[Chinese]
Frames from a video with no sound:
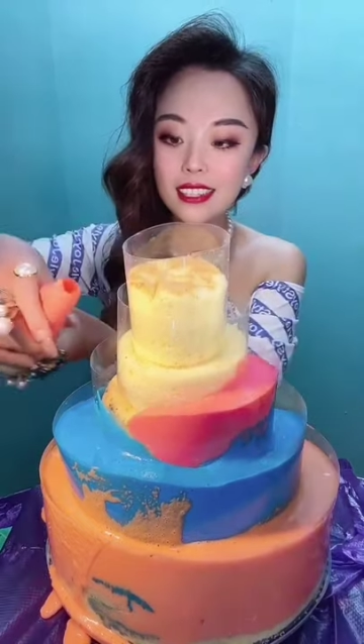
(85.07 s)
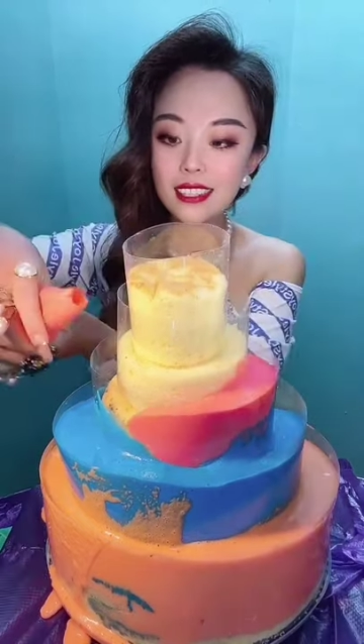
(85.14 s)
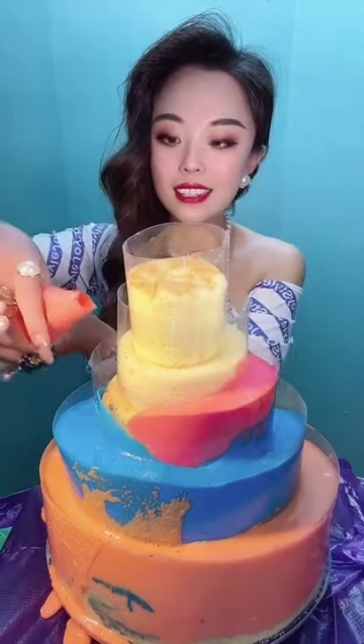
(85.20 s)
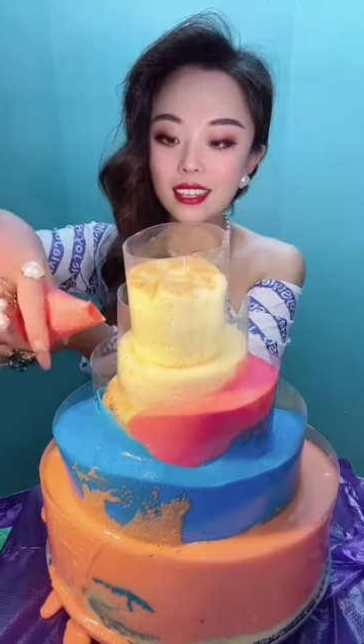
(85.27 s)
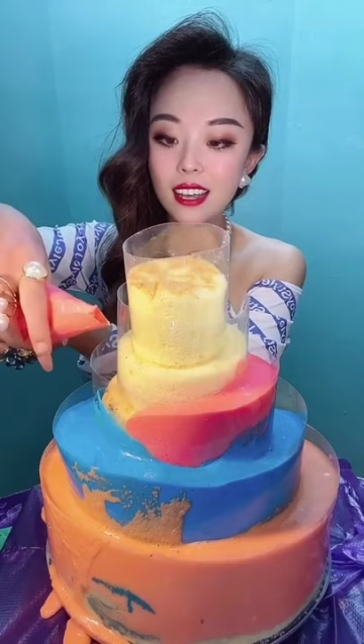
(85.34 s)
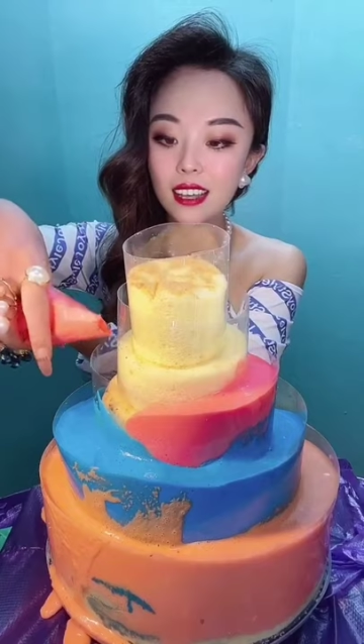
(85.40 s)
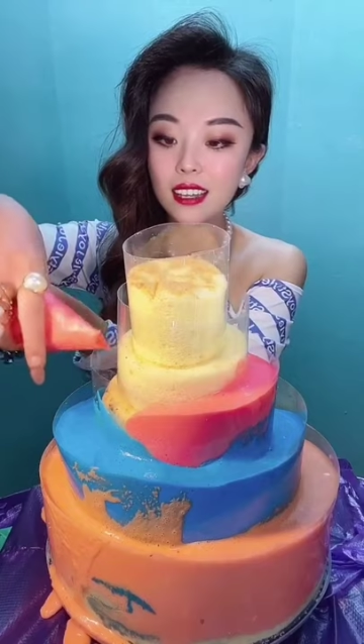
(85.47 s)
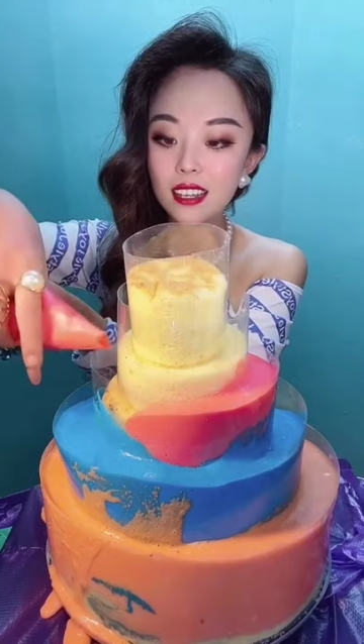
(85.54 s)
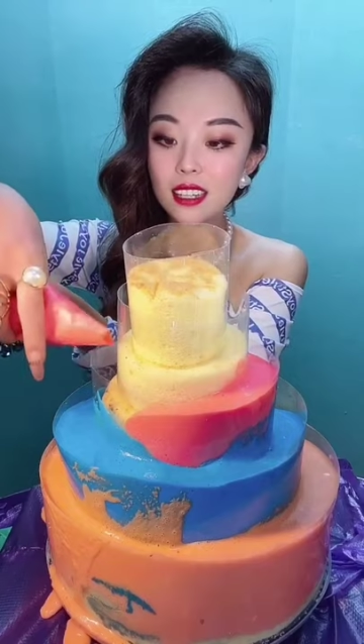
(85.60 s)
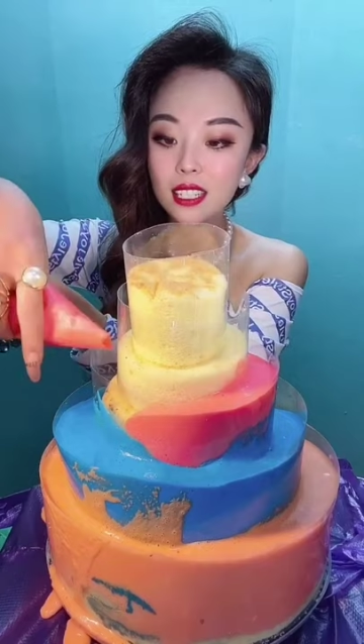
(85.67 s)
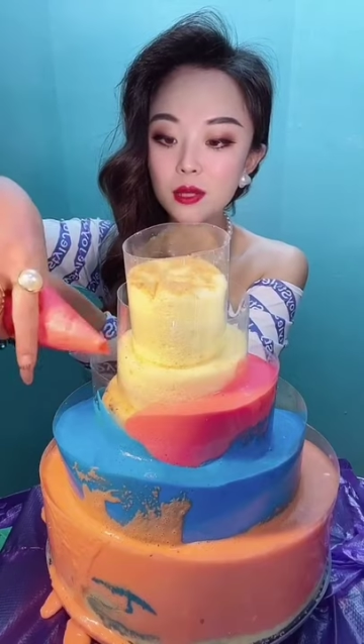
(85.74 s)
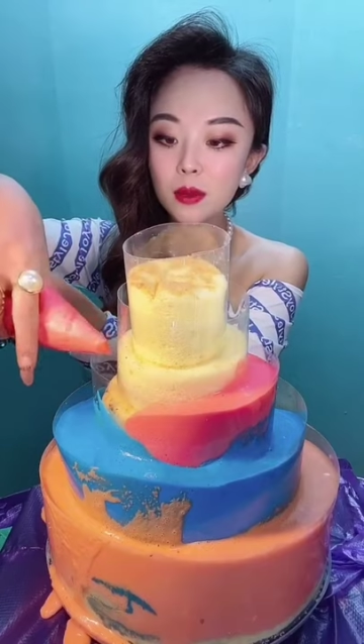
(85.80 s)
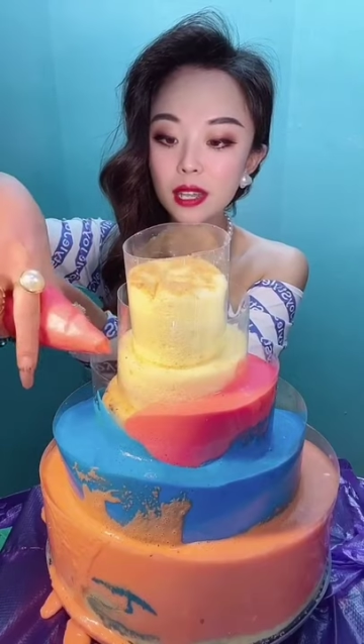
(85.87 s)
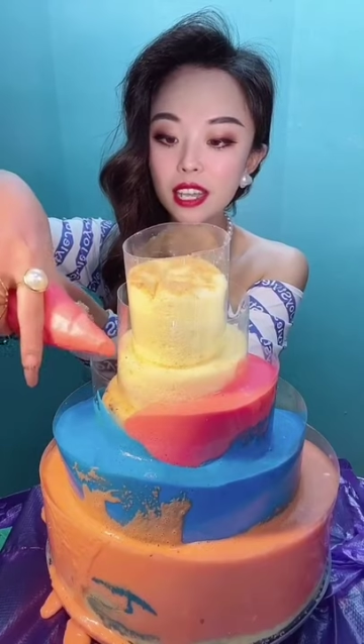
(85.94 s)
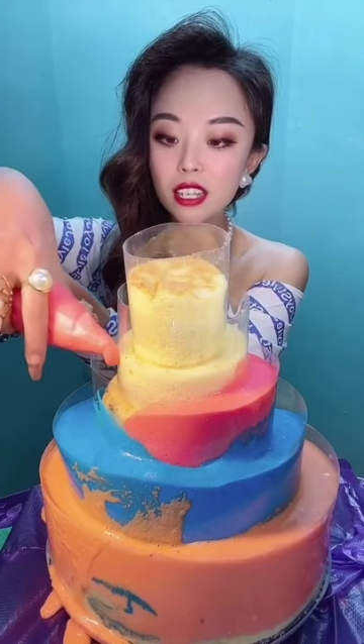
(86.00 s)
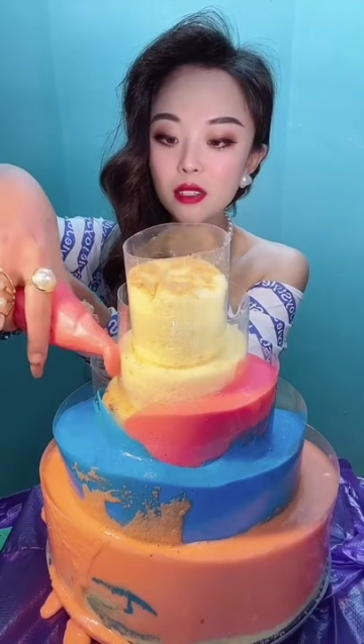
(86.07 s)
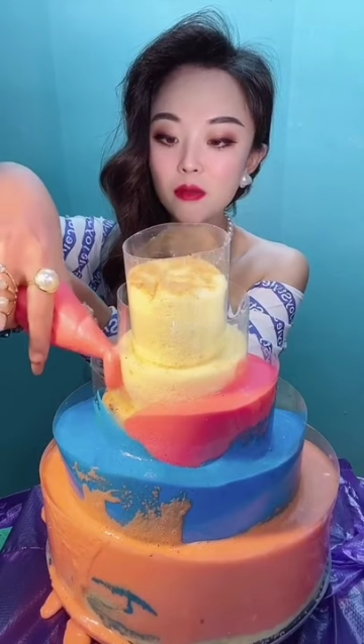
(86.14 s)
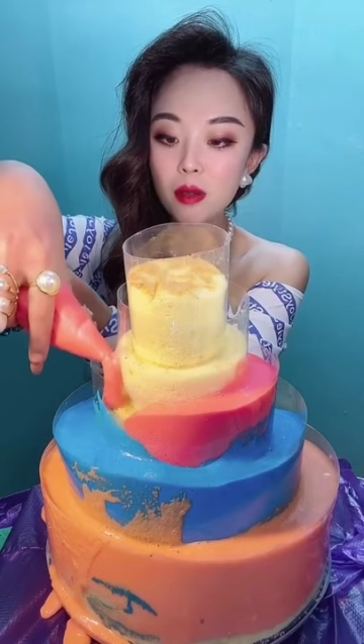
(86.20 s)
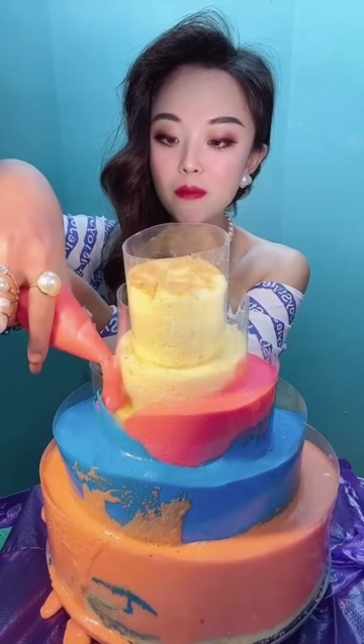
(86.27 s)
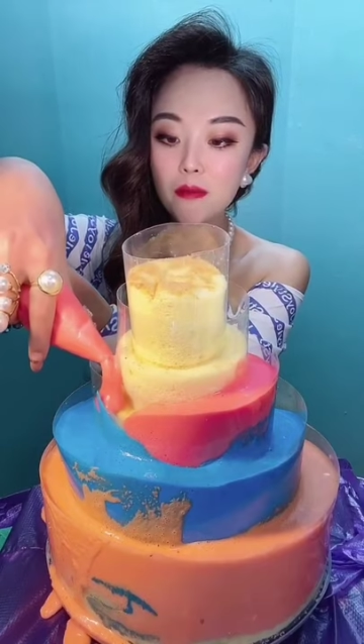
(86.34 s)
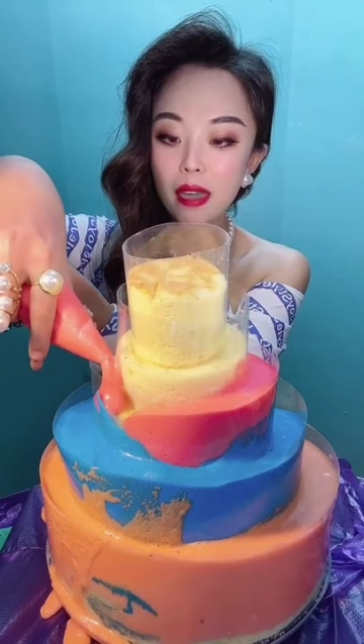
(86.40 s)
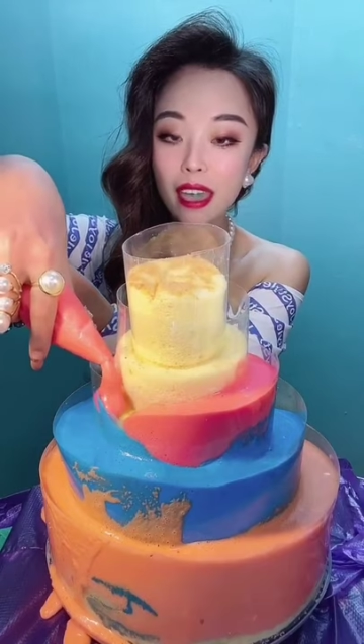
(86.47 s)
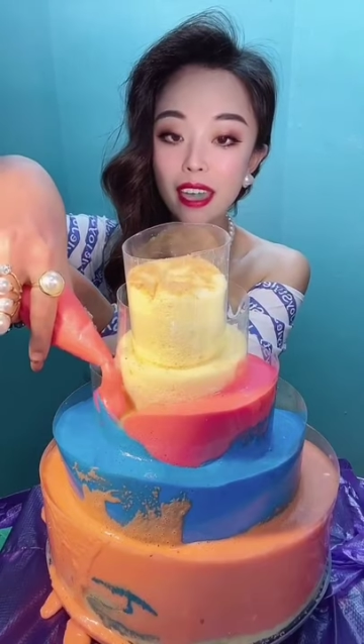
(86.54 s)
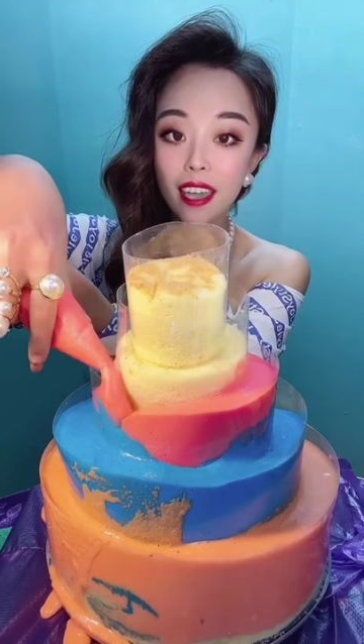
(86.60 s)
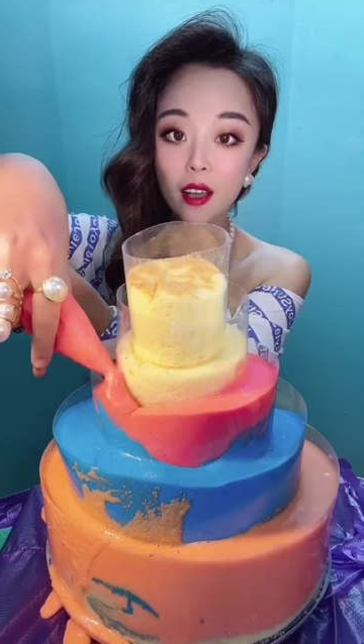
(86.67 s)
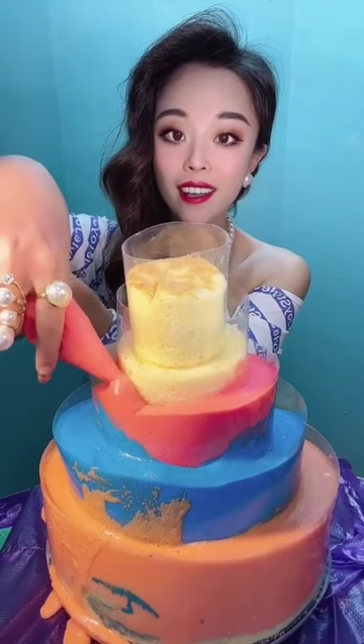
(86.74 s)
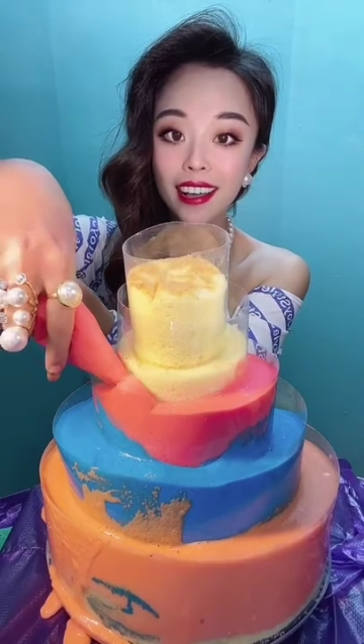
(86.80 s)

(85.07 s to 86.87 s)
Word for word: 色。怎么可以这么美？